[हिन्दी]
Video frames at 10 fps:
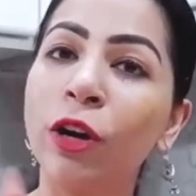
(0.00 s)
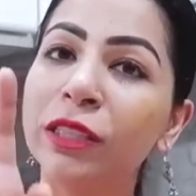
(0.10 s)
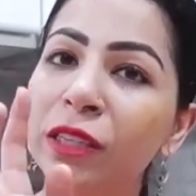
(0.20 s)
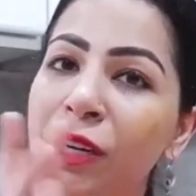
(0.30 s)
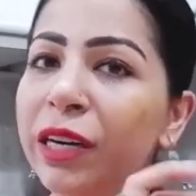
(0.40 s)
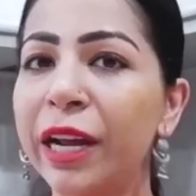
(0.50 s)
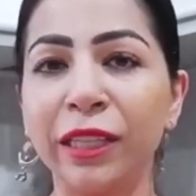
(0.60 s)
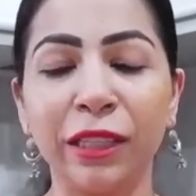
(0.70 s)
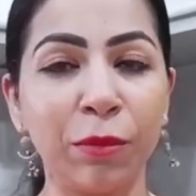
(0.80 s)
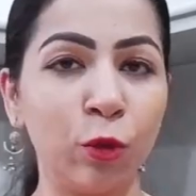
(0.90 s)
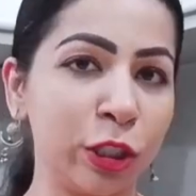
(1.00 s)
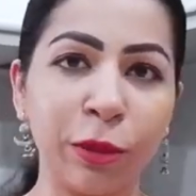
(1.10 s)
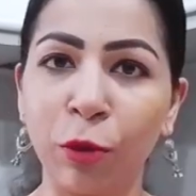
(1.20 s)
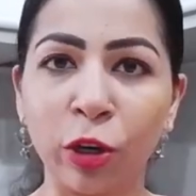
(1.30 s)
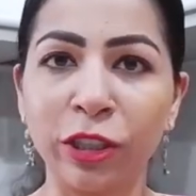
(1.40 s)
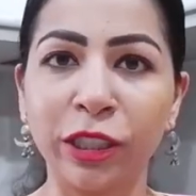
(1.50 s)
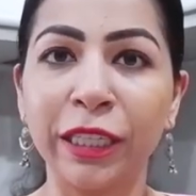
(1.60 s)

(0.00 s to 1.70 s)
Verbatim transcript: और थर्ड एंड दी मोस्ट इंपॉर्टेंट